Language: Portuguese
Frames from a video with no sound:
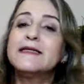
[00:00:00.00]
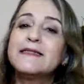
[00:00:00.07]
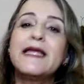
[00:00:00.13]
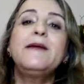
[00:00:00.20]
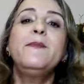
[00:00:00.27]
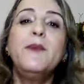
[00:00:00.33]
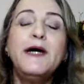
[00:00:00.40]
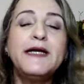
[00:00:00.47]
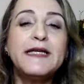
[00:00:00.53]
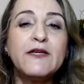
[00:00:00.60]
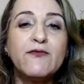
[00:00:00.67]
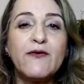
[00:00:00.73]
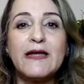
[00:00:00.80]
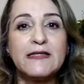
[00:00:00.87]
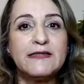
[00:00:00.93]
Tem mãe que
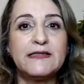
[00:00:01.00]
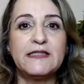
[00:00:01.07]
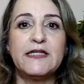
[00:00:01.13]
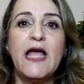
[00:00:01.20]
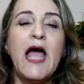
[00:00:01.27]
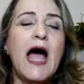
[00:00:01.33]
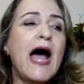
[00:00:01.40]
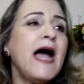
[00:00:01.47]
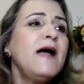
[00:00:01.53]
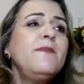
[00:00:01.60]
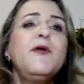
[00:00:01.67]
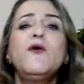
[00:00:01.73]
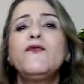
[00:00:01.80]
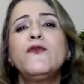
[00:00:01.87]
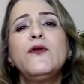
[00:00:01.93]
fala assim: ah,
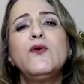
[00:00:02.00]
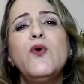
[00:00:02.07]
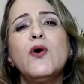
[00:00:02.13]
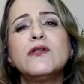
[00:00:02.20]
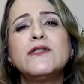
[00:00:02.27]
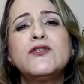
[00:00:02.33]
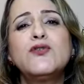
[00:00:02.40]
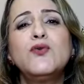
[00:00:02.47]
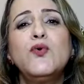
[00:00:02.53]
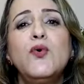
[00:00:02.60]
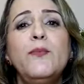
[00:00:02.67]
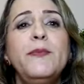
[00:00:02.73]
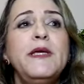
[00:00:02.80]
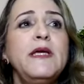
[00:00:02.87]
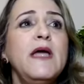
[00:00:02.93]
meu filho gosta de
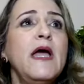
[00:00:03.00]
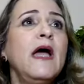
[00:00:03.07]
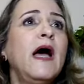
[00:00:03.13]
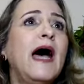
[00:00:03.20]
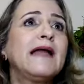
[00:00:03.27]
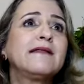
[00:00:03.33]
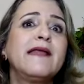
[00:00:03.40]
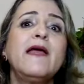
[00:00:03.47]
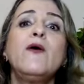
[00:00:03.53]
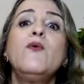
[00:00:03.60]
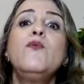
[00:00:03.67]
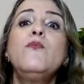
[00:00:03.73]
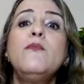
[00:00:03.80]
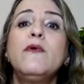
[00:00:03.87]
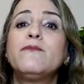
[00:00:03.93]
dormir até
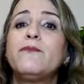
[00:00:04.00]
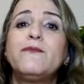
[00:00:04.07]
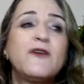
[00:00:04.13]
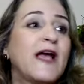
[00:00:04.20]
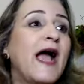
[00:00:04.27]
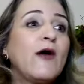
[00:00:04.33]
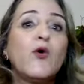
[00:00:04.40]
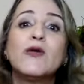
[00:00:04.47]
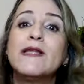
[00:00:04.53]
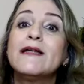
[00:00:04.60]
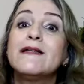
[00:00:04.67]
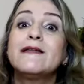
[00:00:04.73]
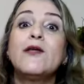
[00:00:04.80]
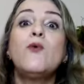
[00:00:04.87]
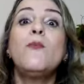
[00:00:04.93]
um. ficar
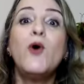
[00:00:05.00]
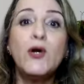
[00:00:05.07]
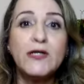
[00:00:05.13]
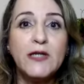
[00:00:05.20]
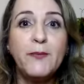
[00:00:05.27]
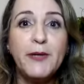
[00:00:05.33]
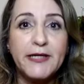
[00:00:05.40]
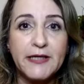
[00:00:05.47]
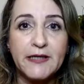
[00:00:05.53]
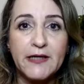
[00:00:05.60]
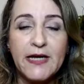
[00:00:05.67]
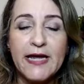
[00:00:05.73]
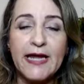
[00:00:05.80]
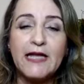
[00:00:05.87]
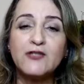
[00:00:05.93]
acordado até uma hora da manhã.
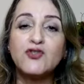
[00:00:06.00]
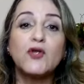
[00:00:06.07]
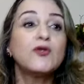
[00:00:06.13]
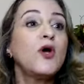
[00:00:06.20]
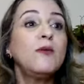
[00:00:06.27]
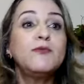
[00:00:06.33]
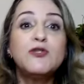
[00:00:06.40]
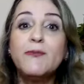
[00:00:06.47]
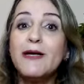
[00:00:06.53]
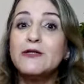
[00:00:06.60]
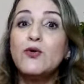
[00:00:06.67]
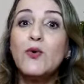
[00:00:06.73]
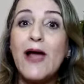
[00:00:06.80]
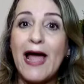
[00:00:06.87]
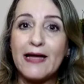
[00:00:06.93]
Ele só dorme de
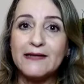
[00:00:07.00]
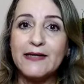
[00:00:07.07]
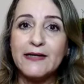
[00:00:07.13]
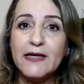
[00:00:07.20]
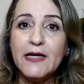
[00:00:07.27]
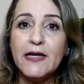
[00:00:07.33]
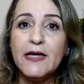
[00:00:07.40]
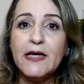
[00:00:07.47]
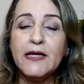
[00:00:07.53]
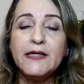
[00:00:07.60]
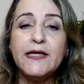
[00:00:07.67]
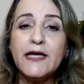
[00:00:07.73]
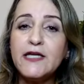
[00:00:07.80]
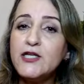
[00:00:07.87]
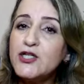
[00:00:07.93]
madrugada.
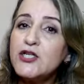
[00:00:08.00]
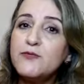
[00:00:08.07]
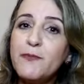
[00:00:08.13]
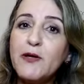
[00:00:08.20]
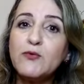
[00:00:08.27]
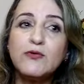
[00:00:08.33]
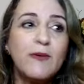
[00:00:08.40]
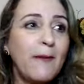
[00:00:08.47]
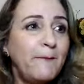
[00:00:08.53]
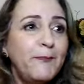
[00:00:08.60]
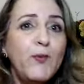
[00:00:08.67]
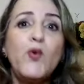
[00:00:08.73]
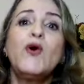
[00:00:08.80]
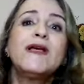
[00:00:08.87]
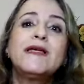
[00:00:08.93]
E aí a gente pergunta, mas
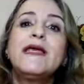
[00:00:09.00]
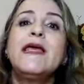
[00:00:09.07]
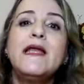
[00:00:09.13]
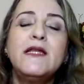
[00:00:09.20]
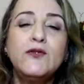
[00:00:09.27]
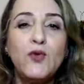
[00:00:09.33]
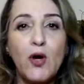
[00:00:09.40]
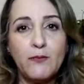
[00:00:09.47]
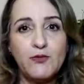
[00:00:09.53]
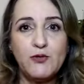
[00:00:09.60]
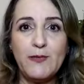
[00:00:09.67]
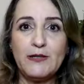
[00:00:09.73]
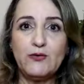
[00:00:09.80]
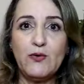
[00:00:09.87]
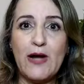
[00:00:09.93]
por que ele dorme de
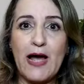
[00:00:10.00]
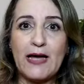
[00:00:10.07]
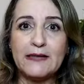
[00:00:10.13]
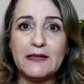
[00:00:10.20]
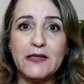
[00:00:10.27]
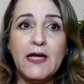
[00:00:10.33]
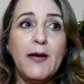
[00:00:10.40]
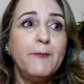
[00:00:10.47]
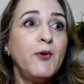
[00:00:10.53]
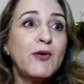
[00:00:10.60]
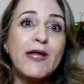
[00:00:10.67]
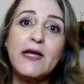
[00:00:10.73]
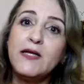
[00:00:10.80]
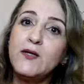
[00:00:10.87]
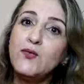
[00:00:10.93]
madrugada?
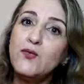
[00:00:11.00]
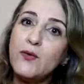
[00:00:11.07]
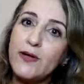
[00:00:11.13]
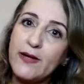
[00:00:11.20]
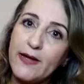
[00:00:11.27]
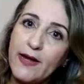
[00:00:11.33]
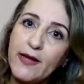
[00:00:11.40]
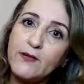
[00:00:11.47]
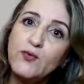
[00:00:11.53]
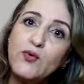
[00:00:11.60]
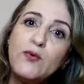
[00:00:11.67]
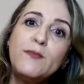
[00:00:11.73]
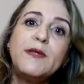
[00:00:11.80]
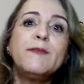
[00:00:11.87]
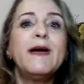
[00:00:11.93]
Porque ele não quer
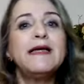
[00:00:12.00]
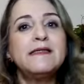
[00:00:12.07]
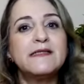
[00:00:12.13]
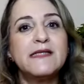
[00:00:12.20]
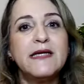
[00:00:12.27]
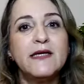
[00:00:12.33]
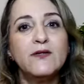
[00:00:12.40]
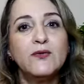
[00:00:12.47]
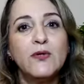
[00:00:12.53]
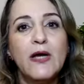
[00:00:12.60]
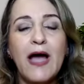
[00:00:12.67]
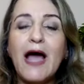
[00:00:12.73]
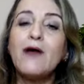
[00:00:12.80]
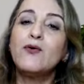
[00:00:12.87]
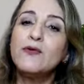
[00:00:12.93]
dormir mais cedo.
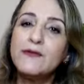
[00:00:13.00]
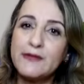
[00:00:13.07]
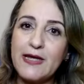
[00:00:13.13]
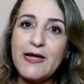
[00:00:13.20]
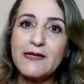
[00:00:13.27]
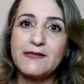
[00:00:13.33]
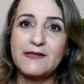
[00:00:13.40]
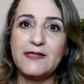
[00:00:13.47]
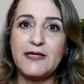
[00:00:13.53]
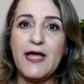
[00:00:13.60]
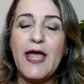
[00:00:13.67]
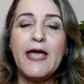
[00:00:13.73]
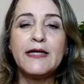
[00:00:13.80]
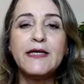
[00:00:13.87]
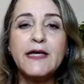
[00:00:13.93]
Acontece
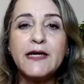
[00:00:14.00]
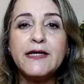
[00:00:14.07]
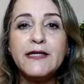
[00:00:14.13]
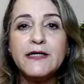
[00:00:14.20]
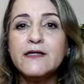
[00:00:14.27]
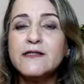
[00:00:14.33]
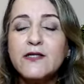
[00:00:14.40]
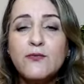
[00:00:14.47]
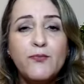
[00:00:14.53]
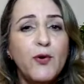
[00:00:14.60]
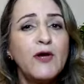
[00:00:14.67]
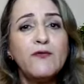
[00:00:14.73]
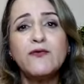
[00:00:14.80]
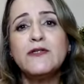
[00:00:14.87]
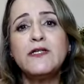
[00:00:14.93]
que criança não
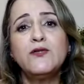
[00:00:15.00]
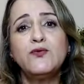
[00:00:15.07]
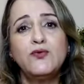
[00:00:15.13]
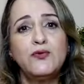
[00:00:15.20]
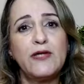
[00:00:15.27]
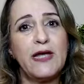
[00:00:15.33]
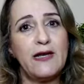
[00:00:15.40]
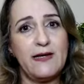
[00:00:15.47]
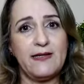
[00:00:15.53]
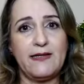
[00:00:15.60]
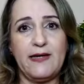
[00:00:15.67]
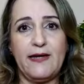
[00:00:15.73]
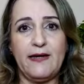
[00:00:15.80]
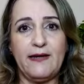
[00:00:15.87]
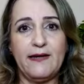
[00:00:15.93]
pode fazer tudo que ela
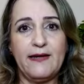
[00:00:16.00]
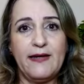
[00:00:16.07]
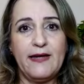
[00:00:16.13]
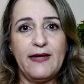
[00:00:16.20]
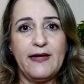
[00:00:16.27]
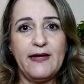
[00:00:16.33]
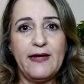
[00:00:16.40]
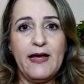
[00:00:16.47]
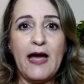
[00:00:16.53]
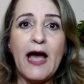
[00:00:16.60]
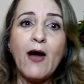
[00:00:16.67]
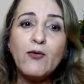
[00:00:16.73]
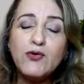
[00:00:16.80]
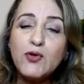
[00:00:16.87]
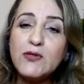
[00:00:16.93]
quer.
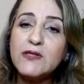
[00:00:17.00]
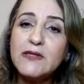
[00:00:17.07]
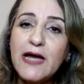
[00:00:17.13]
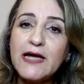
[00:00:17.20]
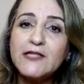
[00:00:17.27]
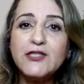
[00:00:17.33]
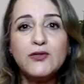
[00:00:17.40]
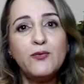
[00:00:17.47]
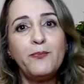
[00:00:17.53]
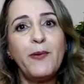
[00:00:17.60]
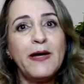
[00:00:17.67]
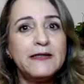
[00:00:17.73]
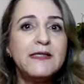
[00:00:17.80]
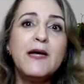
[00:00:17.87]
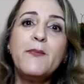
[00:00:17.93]
A autoridade é do
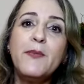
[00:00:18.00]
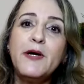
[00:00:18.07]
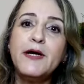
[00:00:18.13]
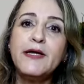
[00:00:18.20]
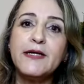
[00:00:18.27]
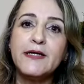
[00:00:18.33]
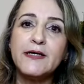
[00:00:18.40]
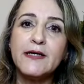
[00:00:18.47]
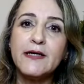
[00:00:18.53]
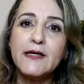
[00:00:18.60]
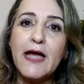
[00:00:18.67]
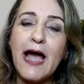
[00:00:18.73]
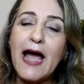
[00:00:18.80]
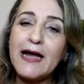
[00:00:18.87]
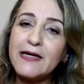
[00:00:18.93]
pai e da mãe.
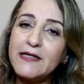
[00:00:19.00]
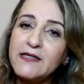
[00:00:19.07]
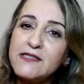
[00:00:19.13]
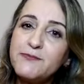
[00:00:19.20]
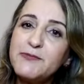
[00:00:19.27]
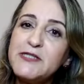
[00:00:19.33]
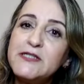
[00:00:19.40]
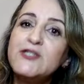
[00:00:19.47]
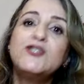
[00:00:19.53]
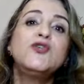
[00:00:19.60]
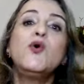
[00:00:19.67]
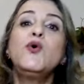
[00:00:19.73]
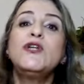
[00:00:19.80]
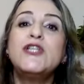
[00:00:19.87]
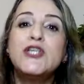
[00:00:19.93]
A criança precisa de
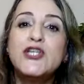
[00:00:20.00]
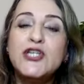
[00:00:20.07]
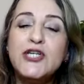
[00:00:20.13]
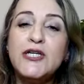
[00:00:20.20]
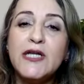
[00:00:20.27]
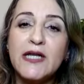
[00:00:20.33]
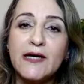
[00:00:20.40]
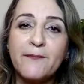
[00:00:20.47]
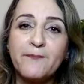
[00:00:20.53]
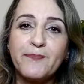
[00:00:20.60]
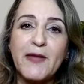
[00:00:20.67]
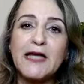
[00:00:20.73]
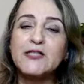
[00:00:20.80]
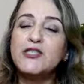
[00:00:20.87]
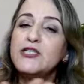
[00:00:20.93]
rotina.
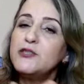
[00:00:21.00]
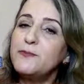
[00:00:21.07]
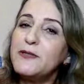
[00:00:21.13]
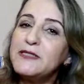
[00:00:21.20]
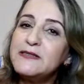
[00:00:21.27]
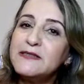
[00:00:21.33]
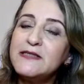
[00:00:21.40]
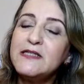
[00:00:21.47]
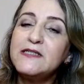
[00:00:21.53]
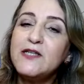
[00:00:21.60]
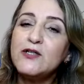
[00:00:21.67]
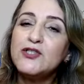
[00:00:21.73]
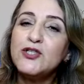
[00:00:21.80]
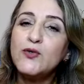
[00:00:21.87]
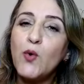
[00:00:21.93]
A gente
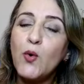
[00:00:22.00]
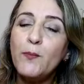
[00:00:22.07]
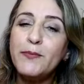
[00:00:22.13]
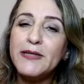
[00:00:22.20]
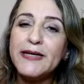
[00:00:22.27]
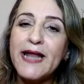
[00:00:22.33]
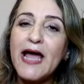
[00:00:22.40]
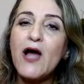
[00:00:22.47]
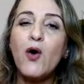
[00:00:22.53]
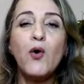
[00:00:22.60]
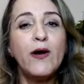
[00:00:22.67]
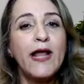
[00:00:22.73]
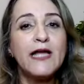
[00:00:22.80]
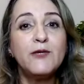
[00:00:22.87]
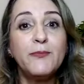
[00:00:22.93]
precisa de combinar
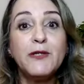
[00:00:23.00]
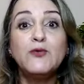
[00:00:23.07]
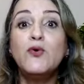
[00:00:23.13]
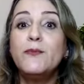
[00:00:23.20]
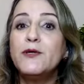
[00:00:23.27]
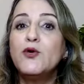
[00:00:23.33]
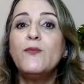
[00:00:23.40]
horário para dormir.